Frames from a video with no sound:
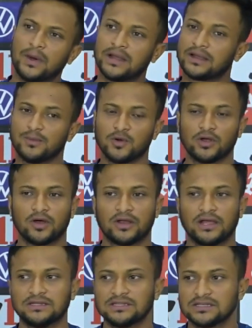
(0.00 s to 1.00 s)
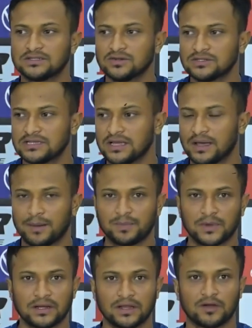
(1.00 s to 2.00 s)
আমার এটা মনে হয় না এ জাস্ট হচ্ছে
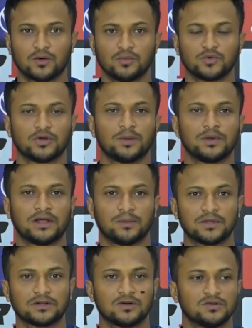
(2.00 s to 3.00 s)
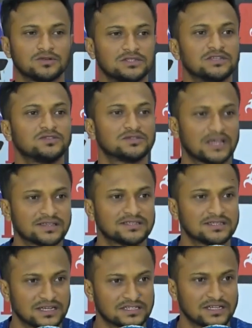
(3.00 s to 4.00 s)
আপনার এরকম টুর্নামেন্টে আমাদের কখনো যেহেতু
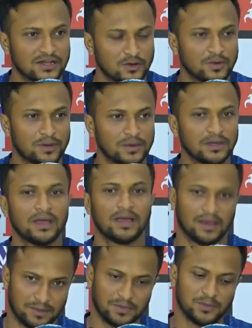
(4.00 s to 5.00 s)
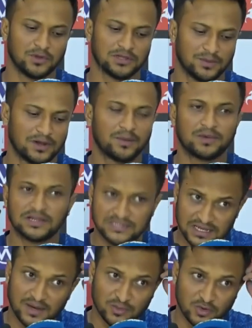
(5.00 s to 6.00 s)
সাকসেস আসে না ওইভাবে হ্যাঁ আপনি বলতে পারেন আমরা
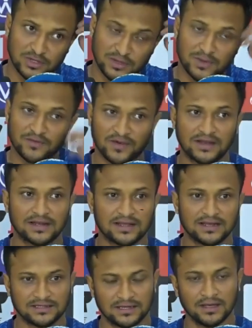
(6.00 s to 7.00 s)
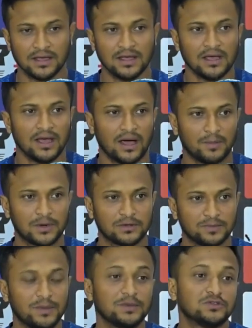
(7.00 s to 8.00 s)
এশিয়া কাপ দুই তিনবার ফাইনাল খেলেছি
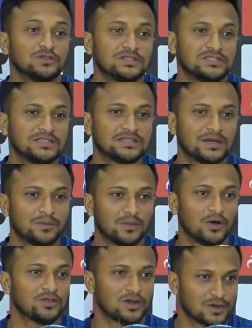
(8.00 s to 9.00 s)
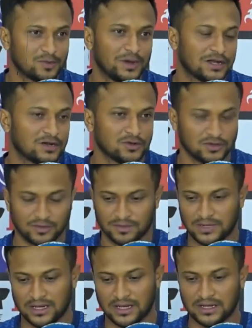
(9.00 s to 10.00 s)
আমরা মেবি যদি জিততাম হয়তো আর একটু বেটার হতো
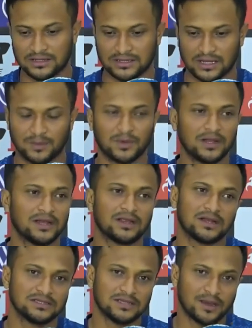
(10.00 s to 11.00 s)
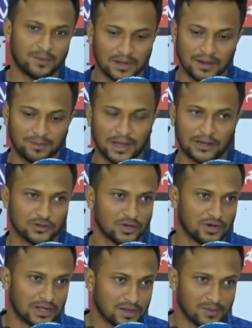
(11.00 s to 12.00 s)
তার মানে এটা না যে আমরা ভালো
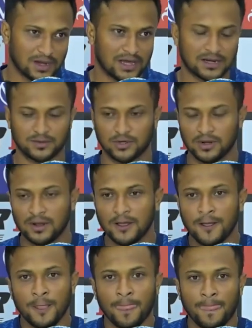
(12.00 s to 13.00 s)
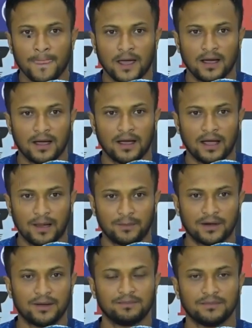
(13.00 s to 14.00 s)
দল না কিংবা খারাপ দল
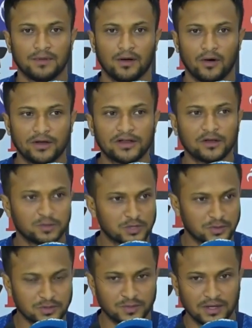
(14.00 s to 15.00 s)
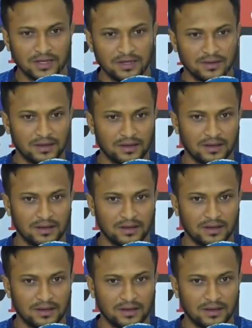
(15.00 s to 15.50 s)
আমরা অন অ্যান্ড অফ সবসময়